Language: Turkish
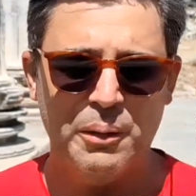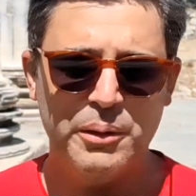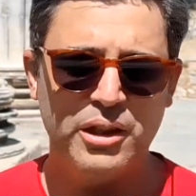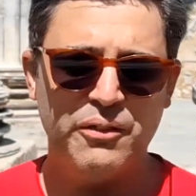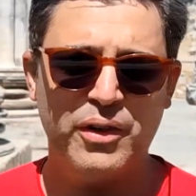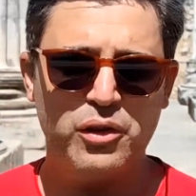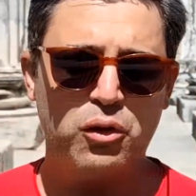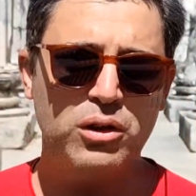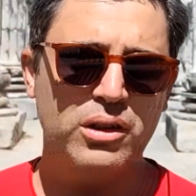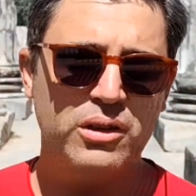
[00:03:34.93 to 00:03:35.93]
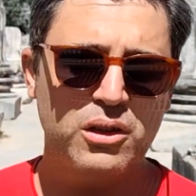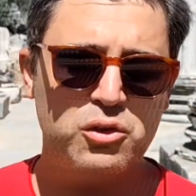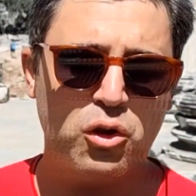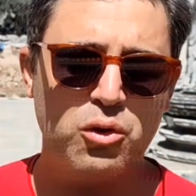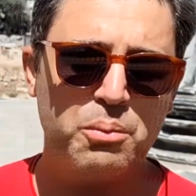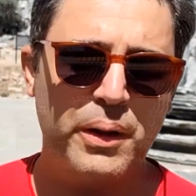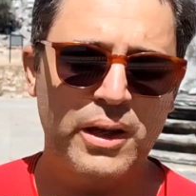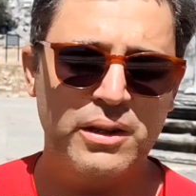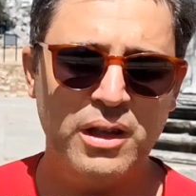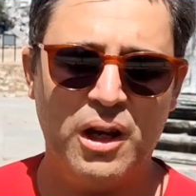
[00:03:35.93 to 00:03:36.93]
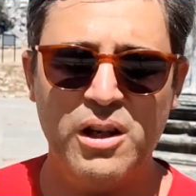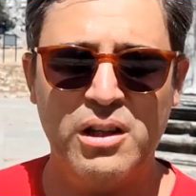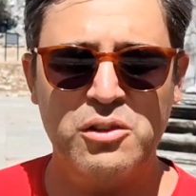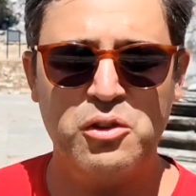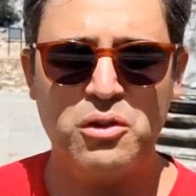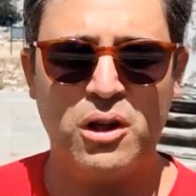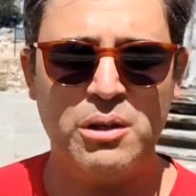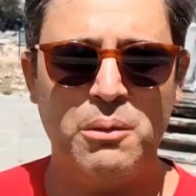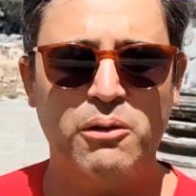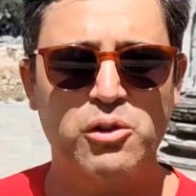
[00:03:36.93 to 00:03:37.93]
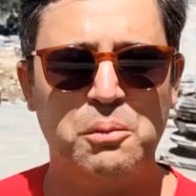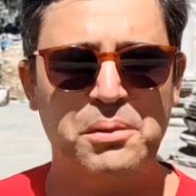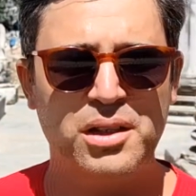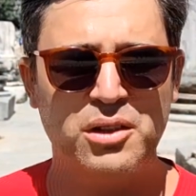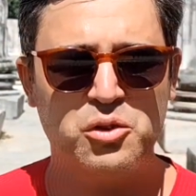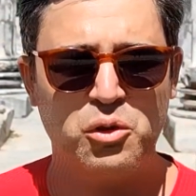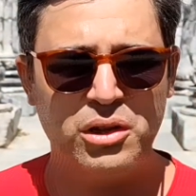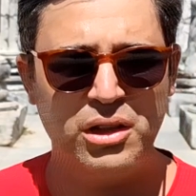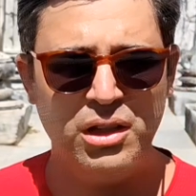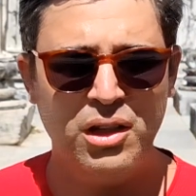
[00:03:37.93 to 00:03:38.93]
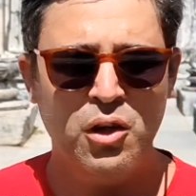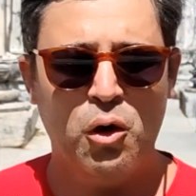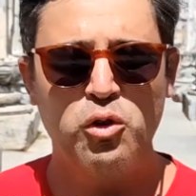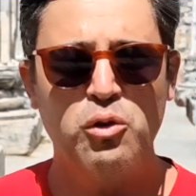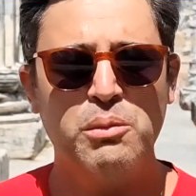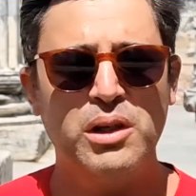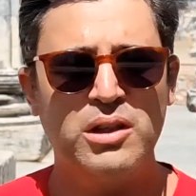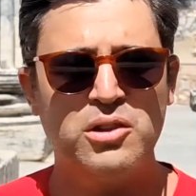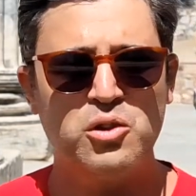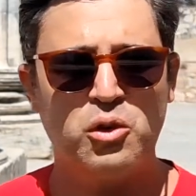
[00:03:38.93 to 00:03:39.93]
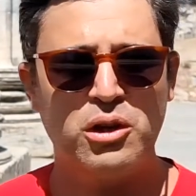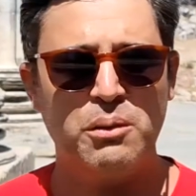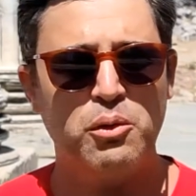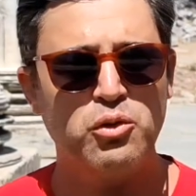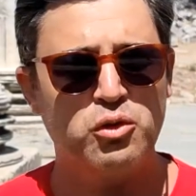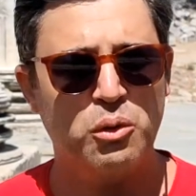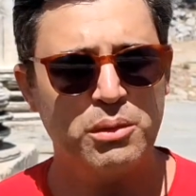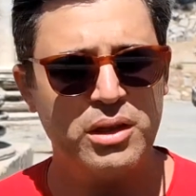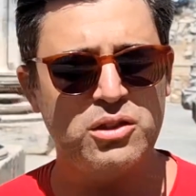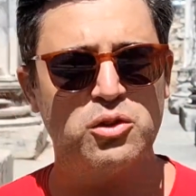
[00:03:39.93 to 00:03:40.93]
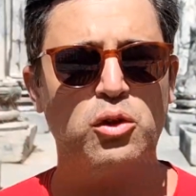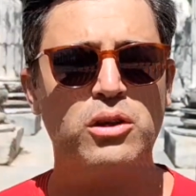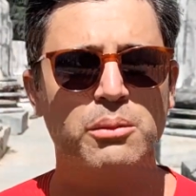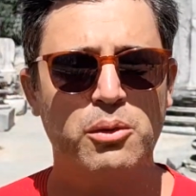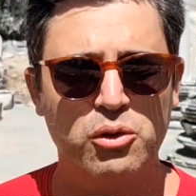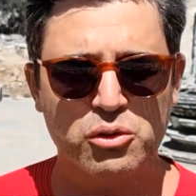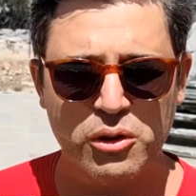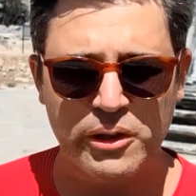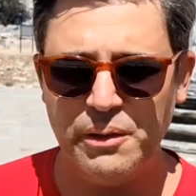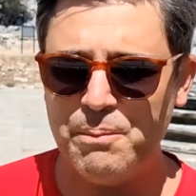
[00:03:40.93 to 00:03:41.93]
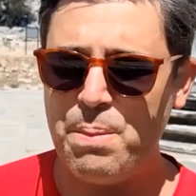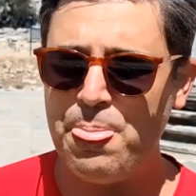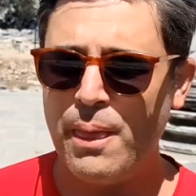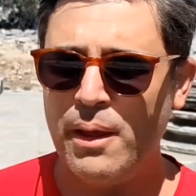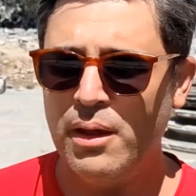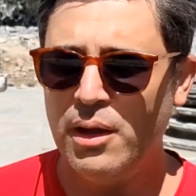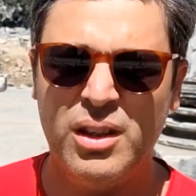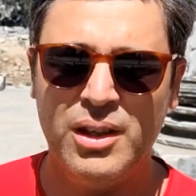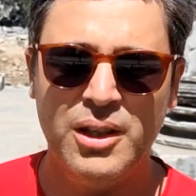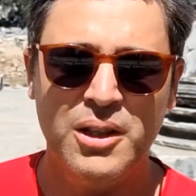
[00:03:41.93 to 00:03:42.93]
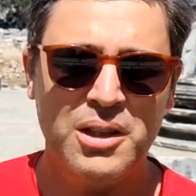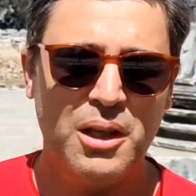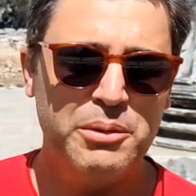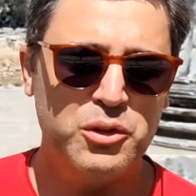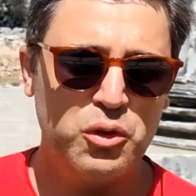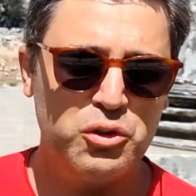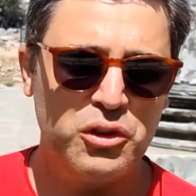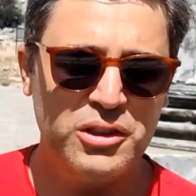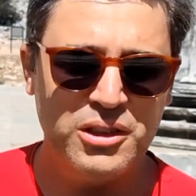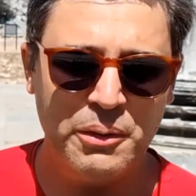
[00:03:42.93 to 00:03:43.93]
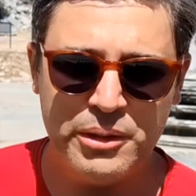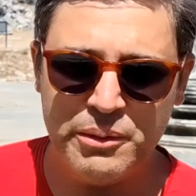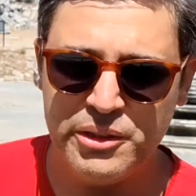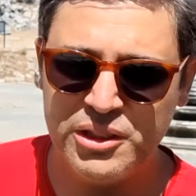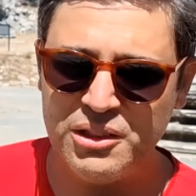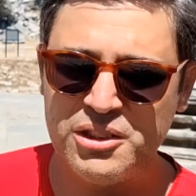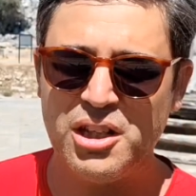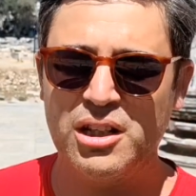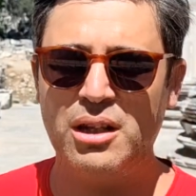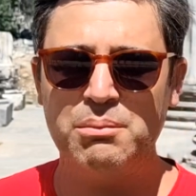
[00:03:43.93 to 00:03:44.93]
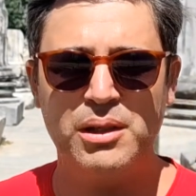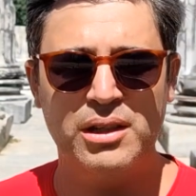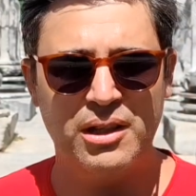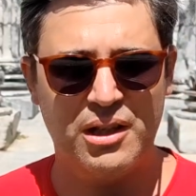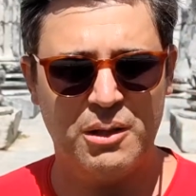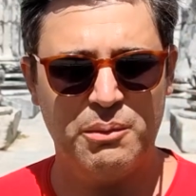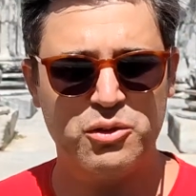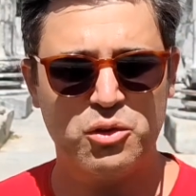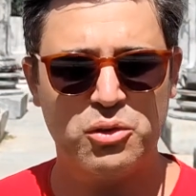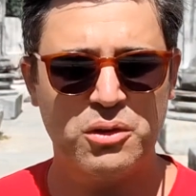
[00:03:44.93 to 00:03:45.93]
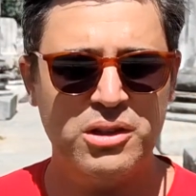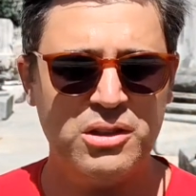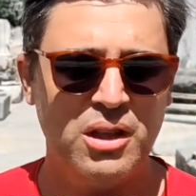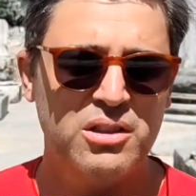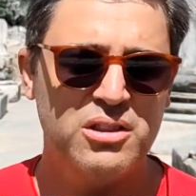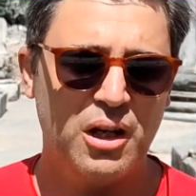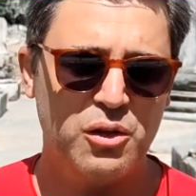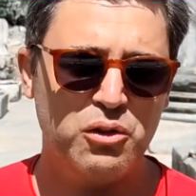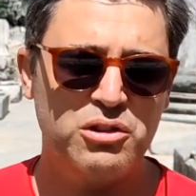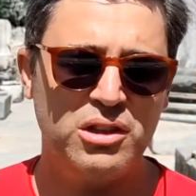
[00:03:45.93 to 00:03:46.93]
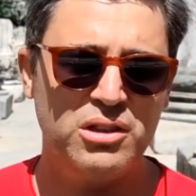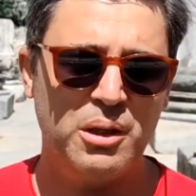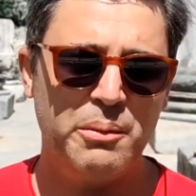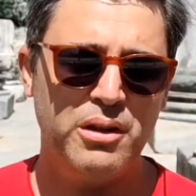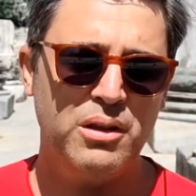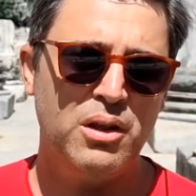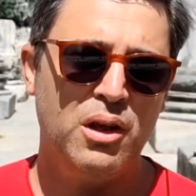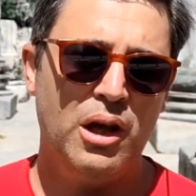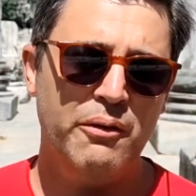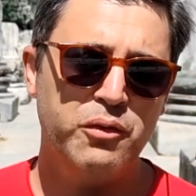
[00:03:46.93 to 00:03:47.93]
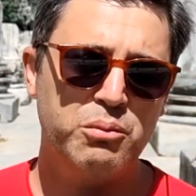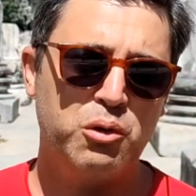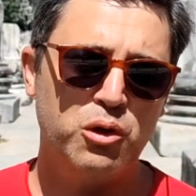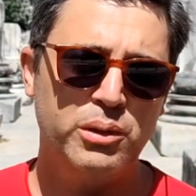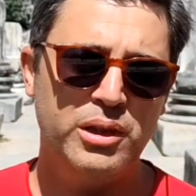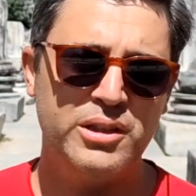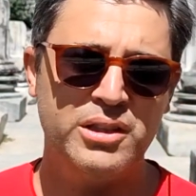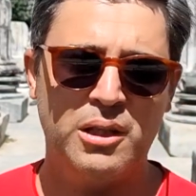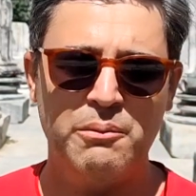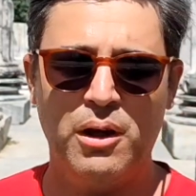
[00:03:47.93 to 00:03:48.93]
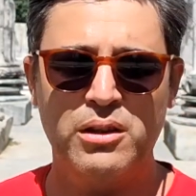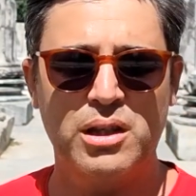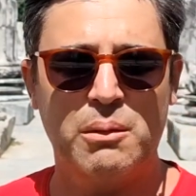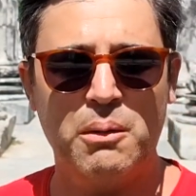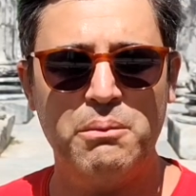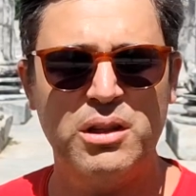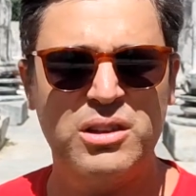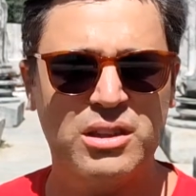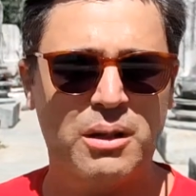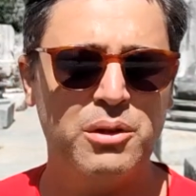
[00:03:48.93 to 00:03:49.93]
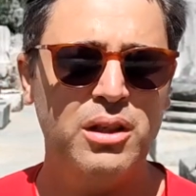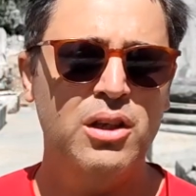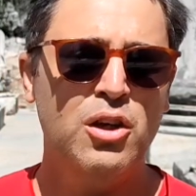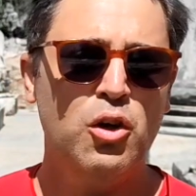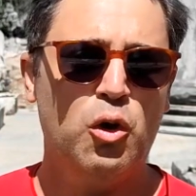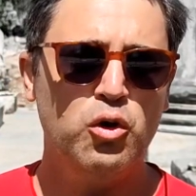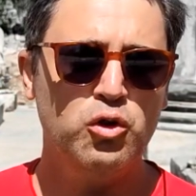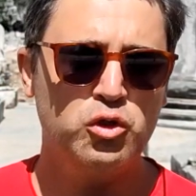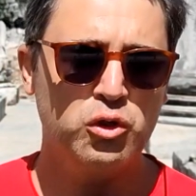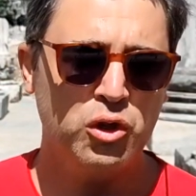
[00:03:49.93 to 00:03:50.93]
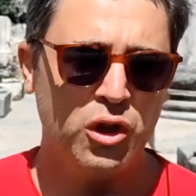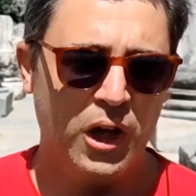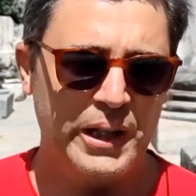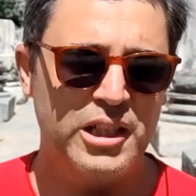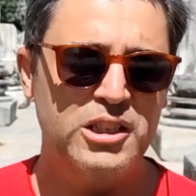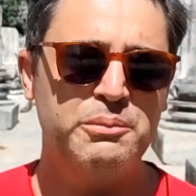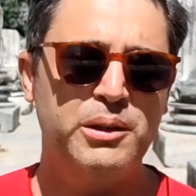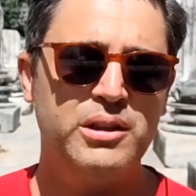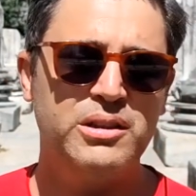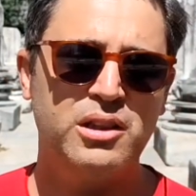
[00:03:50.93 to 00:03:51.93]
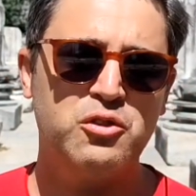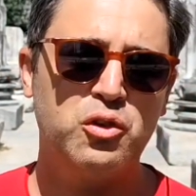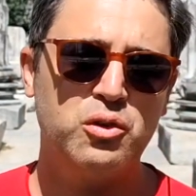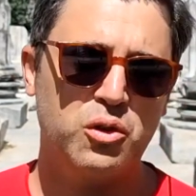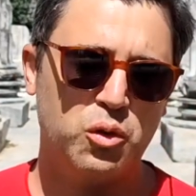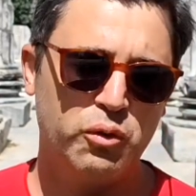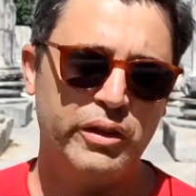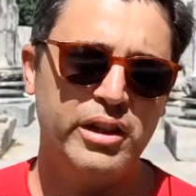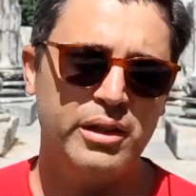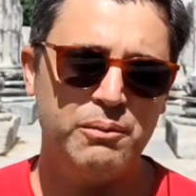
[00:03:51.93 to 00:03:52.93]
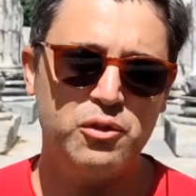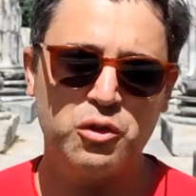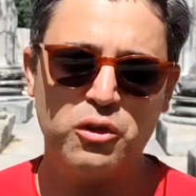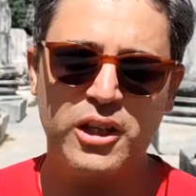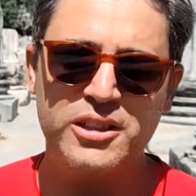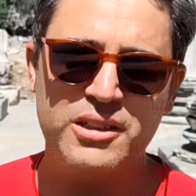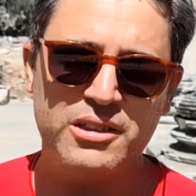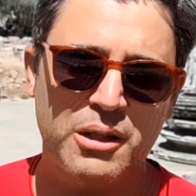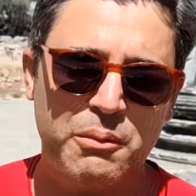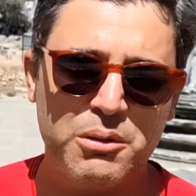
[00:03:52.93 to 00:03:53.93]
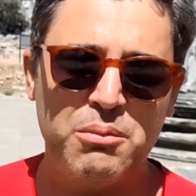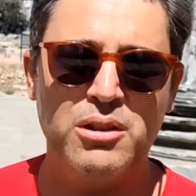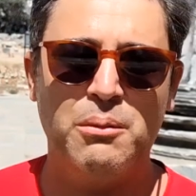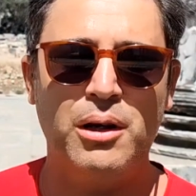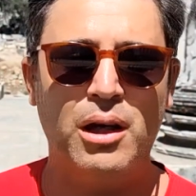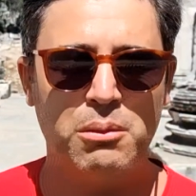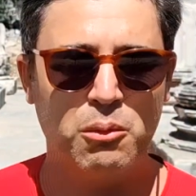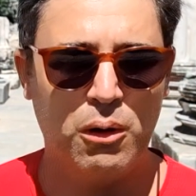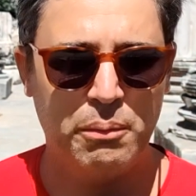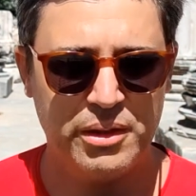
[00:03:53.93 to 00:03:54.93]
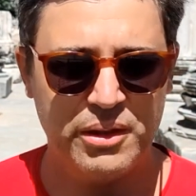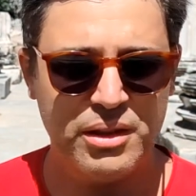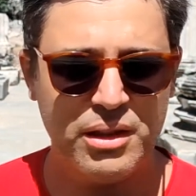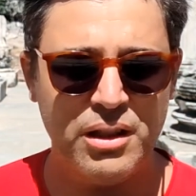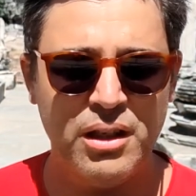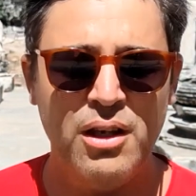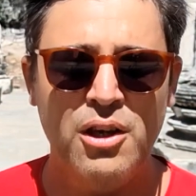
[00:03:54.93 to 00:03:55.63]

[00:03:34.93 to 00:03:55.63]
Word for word: Ama dedi Farioli'nin de çok beğendiği, ayağına çok hakim, hava toplarında çok iyi, oyun bilgisi çok iyi, pozisyon bilgisi çok iyi bir oyuncu dedi. Tabii biz oyuncuyu izlemediğimiz için dışarıdan bilgiler almak zorundayız. Çağrı Hoca'nın da ben hem futbol bilgisine hem antrenman bilgisine hem de oyuncu analiz bilgisine çok güvenirim. Çünkü geçen sene Batman'da bayağı bir muhabbet ettik.